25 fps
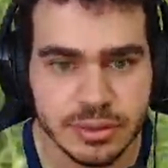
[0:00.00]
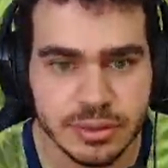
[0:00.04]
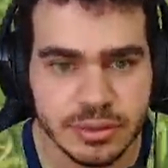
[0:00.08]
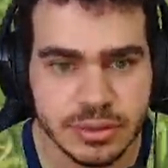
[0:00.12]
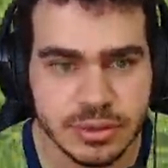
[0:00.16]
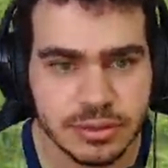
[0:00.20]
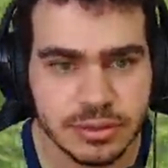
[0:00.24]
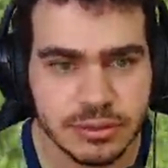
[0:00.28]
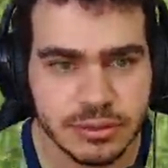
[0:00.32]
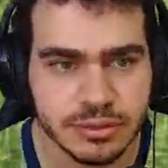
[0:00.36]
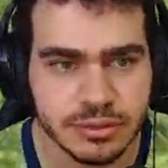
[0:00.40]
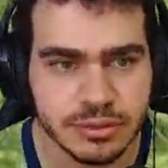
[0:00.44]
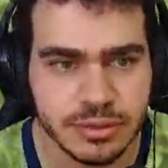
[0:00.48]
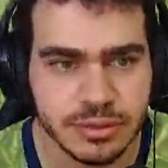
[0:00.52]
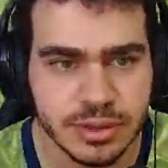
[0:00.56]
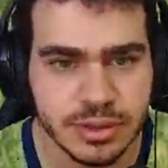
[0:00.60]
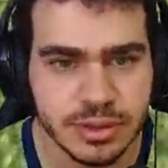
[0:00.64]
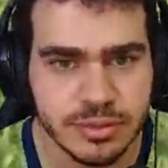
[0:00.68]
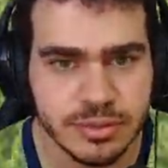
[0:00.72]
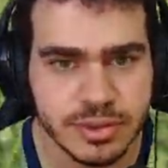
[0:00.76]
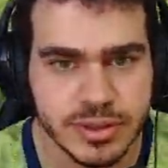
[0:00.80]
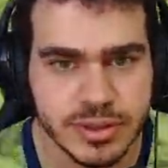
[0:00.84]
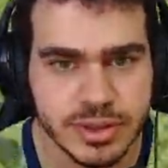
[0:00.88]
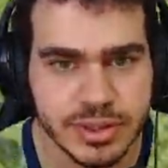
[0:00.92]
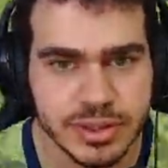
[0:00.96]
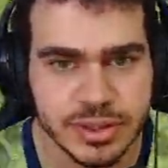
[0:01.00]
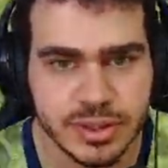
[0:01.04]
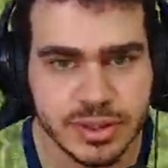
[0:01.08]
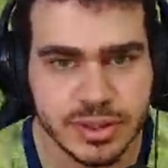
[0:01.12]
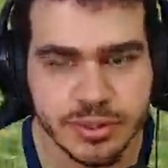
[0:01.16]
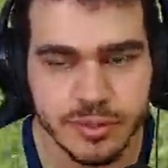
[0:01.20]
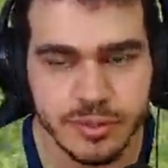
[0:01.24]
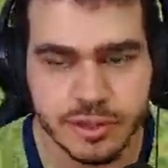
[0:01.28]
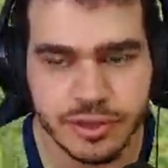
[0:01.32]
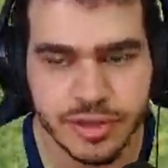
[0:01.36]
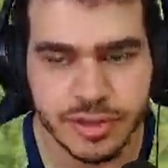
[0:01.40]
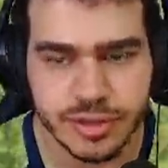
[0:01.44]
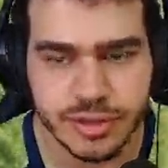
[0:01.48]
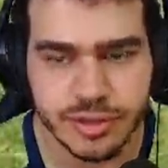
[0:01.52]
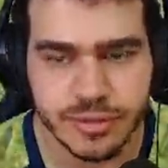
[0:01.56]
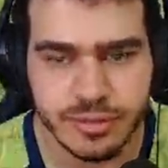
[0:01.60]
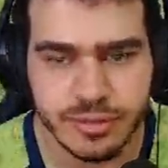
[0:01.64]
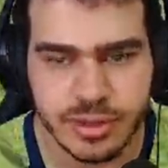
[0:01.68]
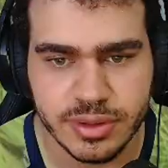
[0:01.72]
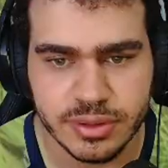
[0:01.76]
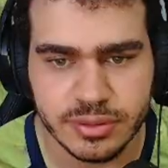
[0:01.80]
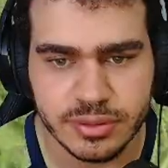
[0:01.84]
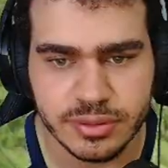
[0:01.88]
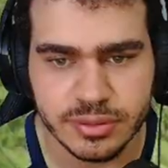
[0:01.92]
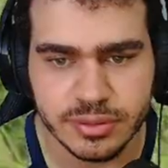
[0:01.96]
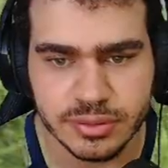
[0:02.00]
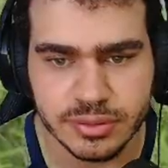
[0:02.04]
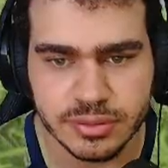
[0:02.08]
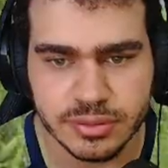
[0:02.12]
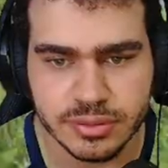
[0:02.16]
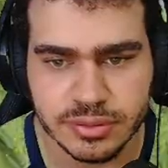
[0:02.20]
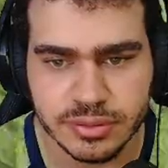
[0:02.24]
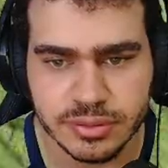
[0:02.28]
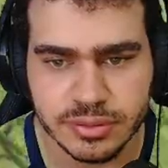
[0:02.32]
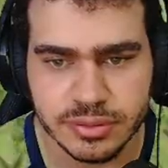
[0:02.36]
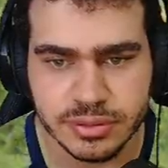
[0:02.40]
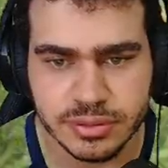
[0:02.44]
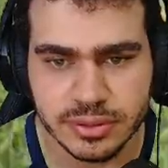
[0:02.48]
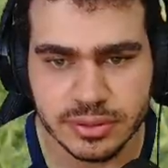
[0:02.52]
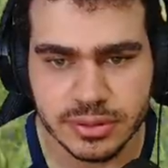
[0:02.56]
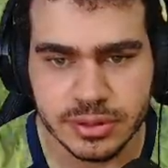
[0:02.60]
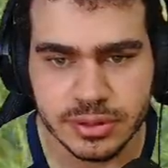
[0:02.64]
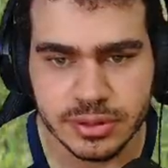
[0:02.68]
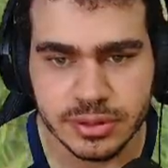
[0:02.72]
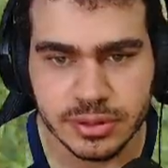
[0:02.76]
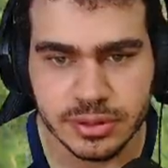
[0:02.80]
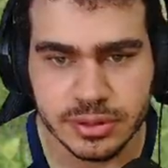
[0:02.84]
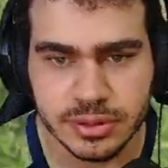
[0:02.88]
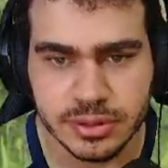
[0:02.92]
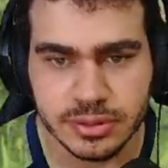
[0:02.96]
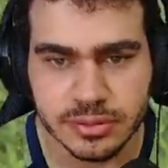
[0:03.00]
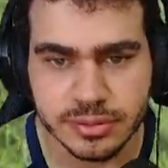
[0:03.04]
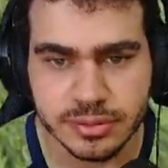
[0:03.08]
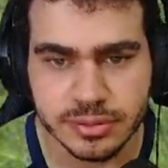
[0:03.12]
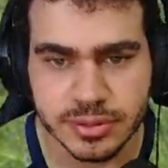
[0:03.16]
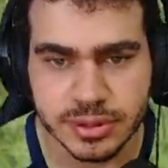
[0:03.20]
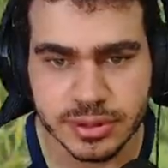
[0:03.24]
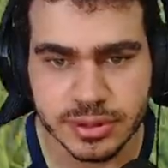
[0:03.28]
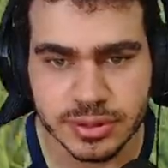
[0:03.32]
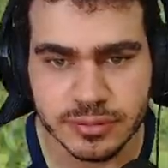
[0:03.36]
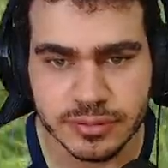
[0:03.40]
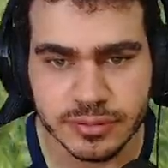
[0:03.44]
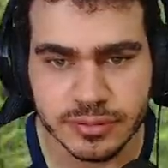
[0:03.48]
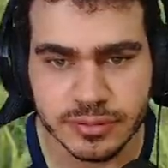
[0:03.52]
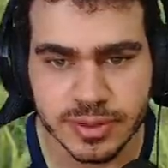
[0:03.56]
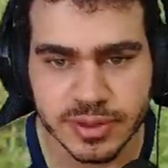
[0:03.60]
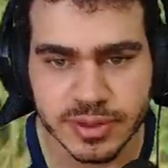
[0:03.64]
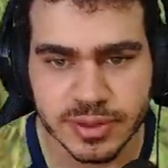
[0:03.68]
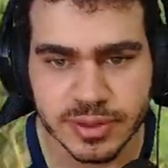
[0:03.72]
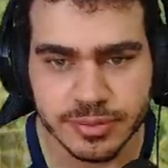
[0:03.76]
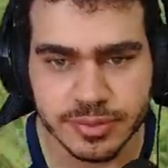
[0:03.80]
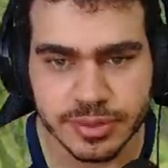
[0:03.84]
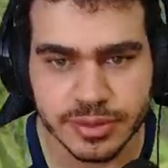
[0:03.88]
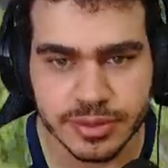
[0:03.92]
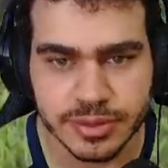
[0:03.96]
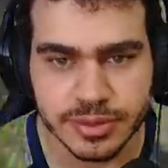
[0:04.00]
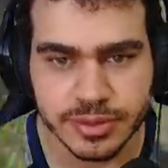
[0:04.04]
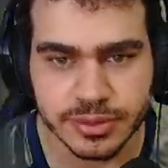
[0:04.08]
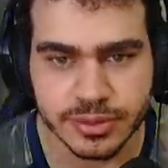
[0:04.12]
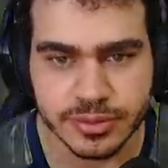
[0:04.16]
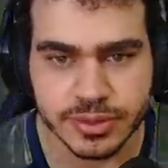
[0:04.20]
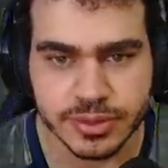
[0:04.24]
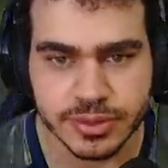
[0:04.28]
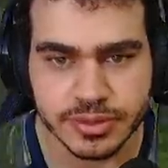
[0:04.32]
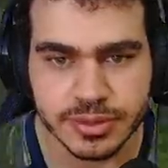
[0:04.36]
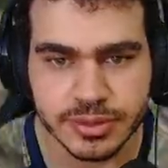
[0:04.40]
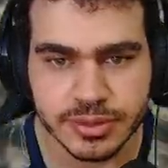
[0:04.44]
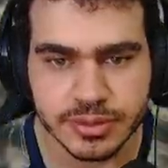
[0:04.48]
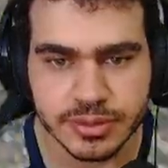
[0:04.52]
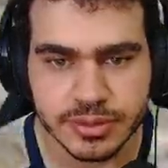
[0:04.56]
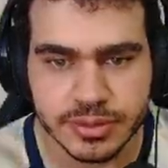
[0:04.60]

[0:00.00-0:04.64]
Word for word: Eu não lembro se aqui tem muito inimigo. Eu vou passar por aqui mesmo.